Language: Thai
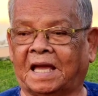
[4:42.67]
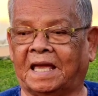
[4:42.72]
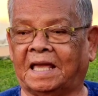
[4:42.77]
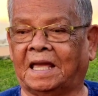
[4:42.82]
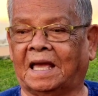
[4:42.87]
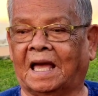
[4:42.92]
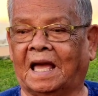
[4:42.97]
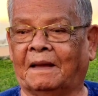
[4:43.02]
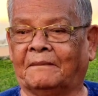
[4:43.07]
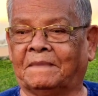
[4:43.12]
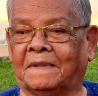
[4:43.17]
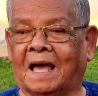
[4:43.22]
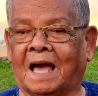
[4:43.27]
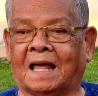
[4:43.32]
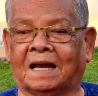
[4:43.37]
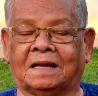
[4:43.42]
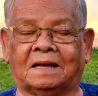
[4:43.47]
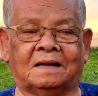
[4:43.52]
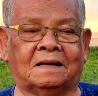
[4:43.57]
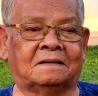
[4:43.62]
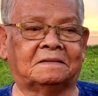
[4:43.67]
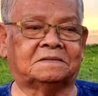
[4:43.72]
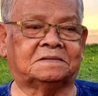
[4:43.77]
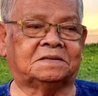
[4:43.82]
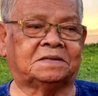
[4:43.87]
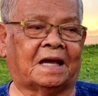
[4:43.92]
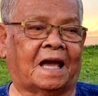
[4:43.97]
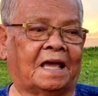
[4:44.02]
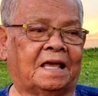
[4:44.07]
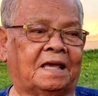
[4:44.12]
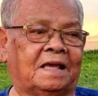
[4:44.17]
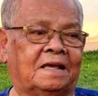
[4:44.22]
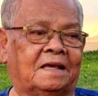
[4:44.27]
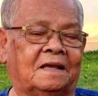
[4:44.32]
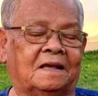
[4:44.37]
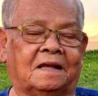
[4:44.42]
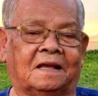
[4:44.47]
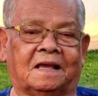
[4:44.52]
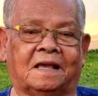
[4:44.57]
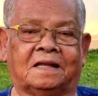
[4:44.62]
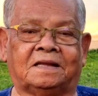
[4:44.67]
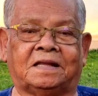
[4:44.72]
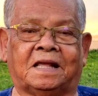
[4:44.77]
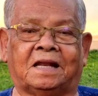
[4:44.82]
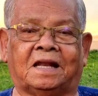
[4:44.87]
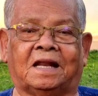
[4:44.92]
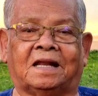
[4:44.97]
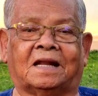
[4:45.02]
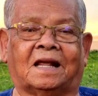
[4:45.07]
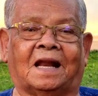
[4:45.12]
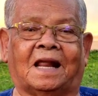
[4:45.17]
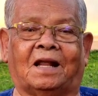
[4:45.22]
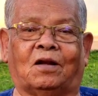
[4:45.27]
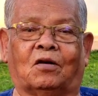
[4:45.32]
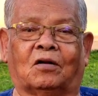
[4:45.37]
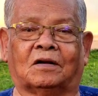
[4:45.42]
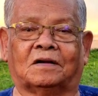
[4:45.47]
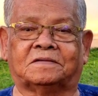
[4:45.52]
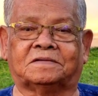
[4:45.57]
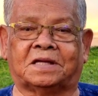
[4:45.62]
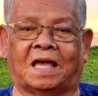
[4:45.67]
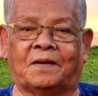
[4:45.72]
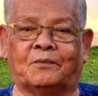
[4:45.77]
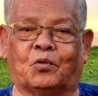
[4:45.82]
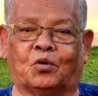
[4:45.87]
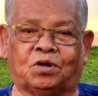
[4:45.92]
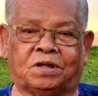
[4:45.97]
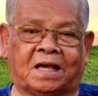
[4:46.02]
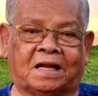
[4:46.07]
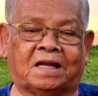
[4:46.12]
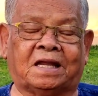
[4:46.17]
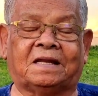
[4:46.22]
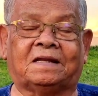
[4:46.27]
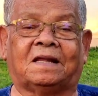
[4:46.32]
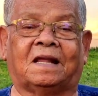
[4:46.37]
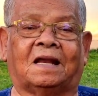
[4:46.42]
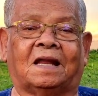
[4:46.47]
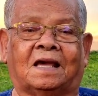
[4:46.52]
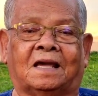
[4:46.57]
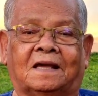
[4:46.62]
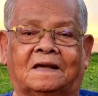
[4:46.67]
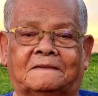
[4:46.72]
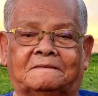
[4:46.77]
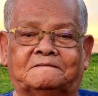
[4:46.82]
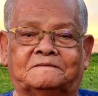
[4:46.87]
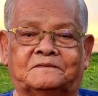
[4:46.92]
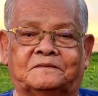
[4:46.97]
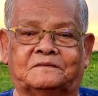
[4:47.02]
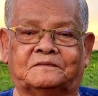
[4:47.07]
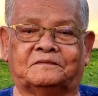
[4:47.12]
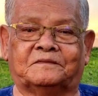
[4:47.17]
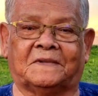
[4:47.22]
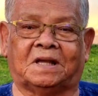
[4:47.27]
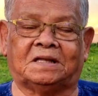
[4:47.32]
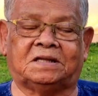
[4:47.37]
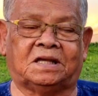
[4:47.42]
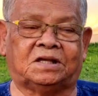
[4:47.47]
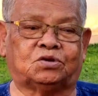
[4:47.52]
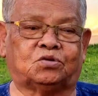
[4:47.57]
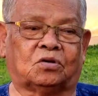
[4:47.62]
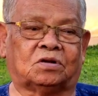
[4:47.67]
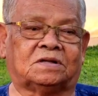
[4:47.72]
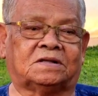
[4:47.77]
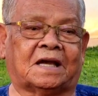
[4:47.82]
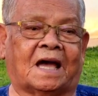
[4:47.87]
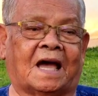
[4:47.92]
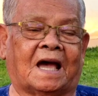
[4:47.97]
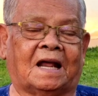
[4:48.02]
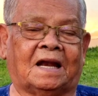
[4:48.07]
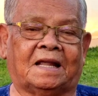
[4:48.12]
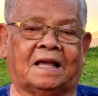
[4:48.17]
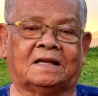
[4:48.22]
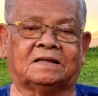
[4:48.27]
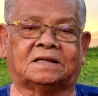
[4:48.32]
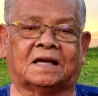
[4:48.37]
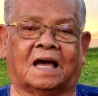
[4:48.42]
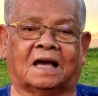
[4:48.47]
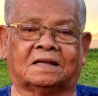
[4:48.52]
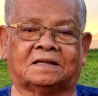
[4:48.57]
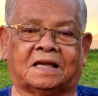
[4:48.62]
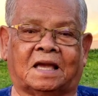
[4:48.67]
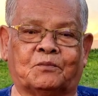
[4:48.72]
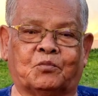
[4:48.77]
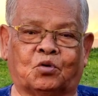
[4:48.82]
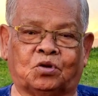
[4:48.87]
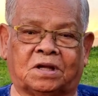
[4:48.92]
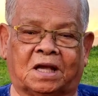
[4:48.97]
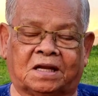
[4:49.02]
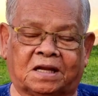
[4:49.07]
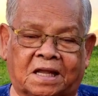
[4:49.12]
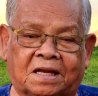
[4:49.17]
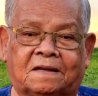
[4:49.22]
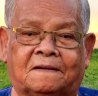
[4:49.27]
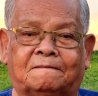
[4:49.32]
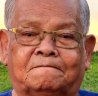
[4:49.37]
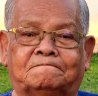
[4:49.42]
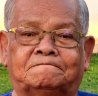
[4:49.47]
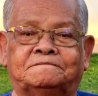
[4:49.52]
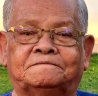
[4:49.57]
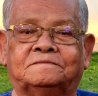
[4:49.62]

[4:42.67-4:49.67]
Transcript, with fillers: ใช้อำนาจใช้อิทธิฤทธิ์อะไรหรอกใช้บุญญาฤทธิ์นี่แหละดีที่สุดช้างเลี้ยงช้างใช้บุญญาฤิ์